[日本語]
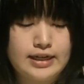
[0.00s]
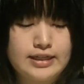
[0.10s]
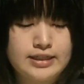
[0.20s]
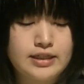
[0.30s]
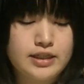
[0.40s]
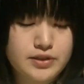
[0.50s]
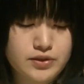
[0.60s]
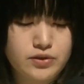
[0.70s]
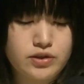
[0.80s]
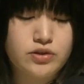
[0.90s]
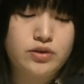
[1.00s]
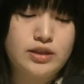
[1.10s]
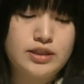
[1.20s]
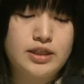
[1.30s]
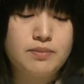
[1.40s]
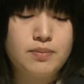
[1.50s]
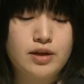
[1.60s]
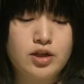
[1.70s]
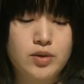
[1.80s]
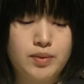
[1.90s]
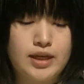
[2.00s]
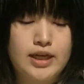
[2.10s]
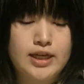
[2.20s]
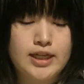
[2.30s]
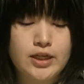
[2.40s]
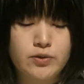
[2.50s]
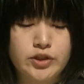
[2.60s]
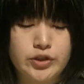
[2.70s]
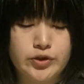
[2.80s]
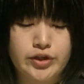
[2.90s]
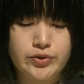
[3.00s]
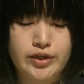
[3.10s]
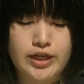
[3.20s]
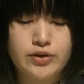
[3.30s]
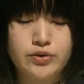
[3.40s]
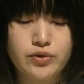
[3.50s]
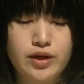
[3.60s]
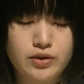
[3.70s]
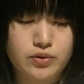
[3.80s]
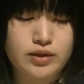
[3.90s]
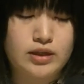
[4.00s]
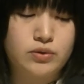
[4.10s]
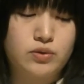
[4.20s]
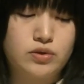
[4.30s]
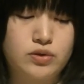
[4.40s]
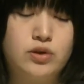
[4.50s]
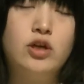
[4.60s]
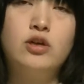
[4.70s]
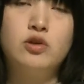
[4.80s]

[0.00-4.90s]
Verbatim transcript: 先日一緒に新番組「北野しおりのリアルドライ」を担当する